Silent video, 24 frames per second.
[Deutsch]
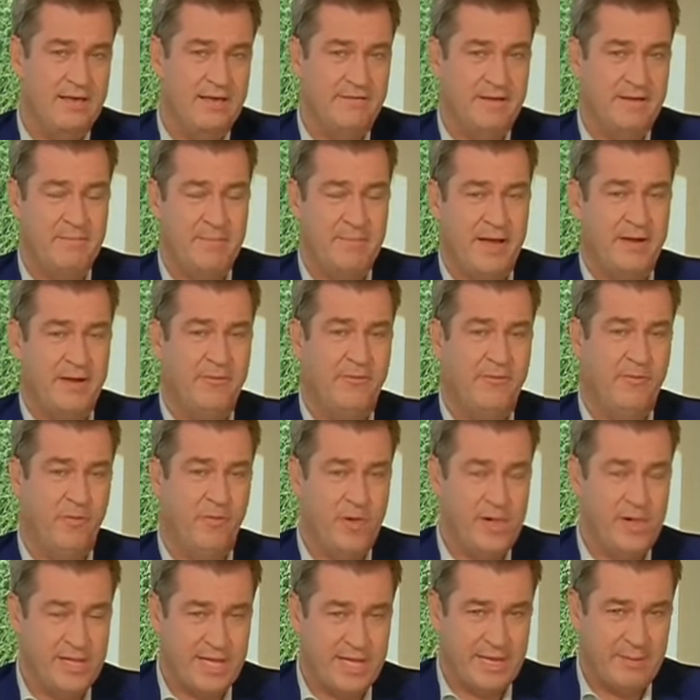wenn man
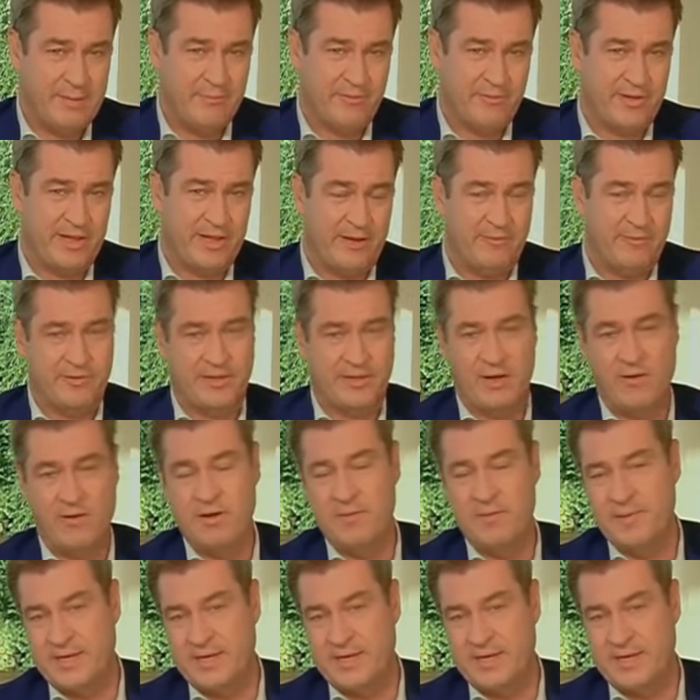Vollgeimpfte auf Dauer